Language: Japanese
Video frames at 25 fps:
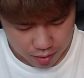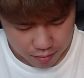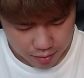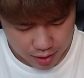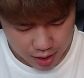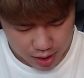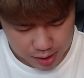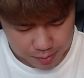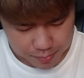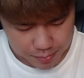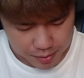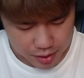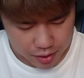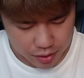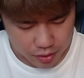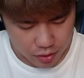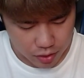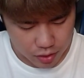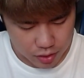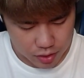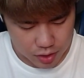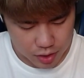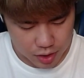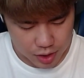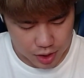アイスピア許
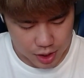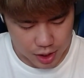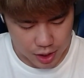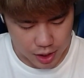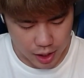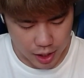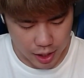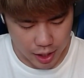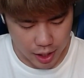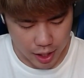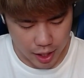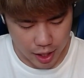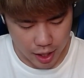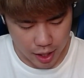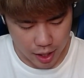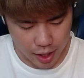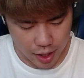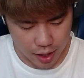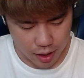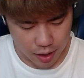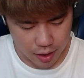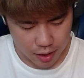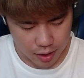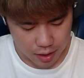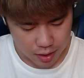容するしかない
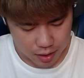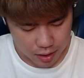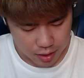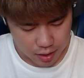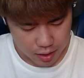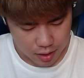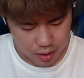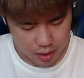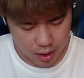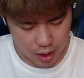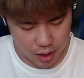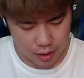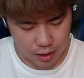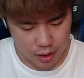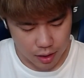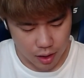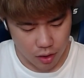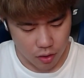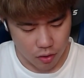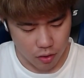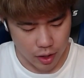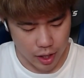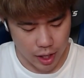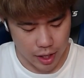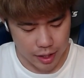ね。なんだ
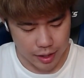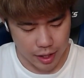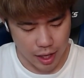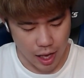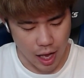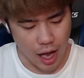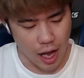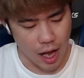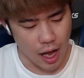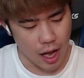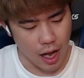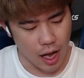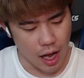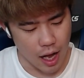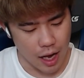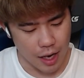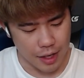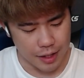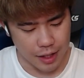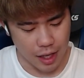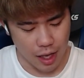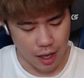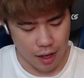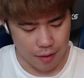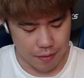ろ、これ相手。あ
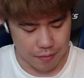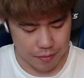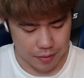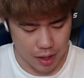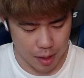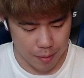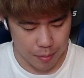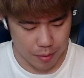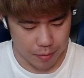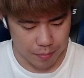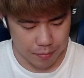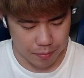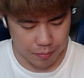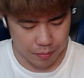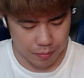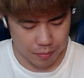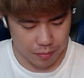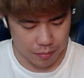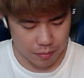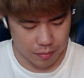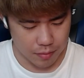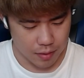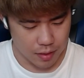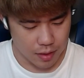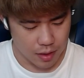れだ。多
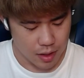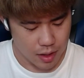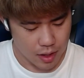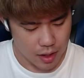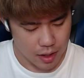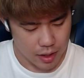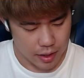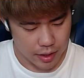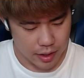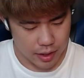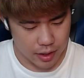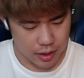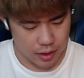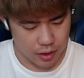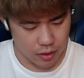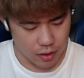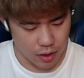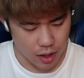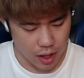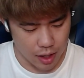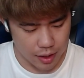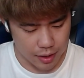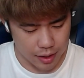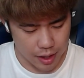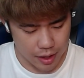分、
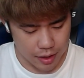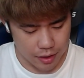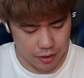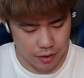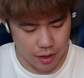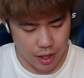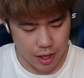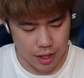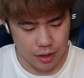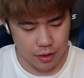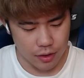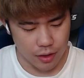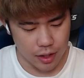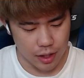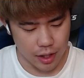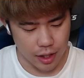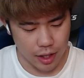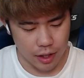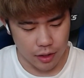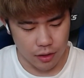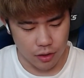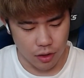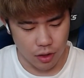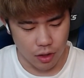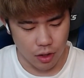インドラ、対空がインドラだ
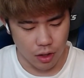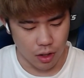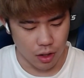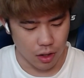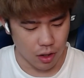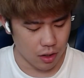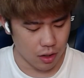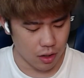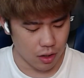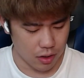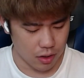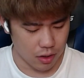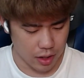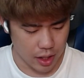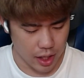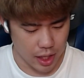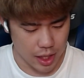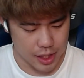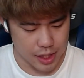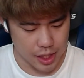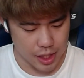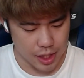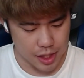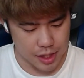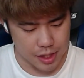けど、
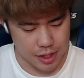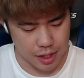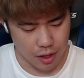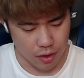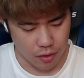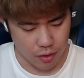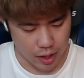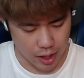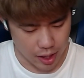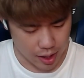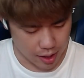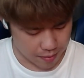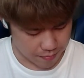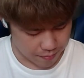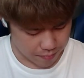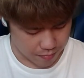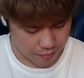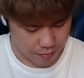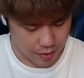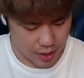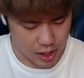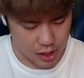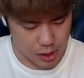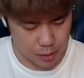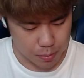エレジャイですね、これ。
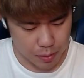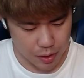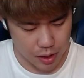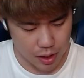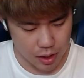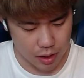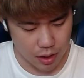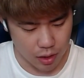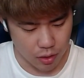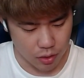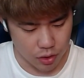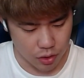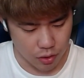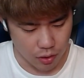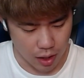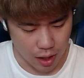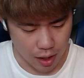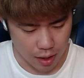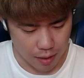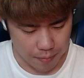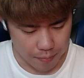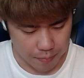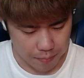アイスピーってことは。